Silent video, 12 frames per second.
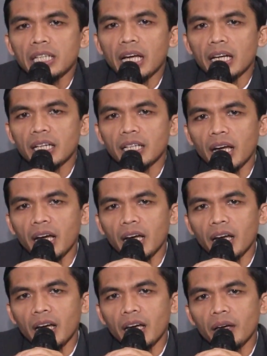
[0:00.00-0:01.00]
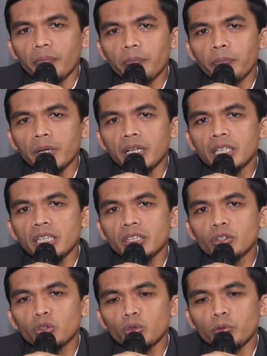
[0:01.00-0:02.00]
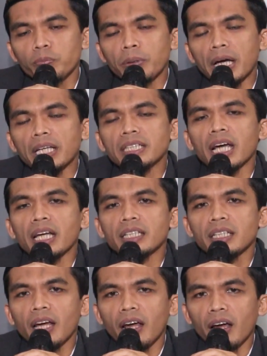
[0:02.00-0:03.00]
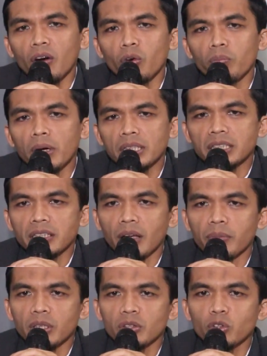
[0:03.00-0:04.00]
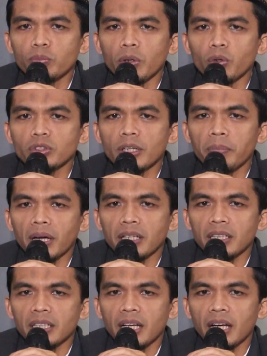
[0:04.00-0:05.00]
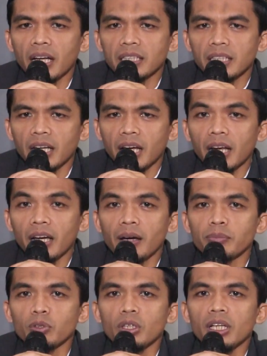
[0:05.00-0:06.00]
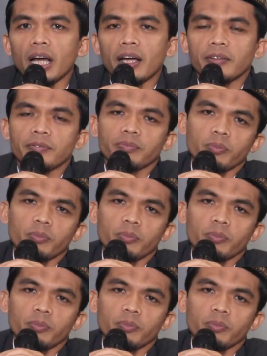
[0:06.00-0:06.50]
Karena begitu banyaknya umat Islam itu mengucapkan kata Alhamdulillah.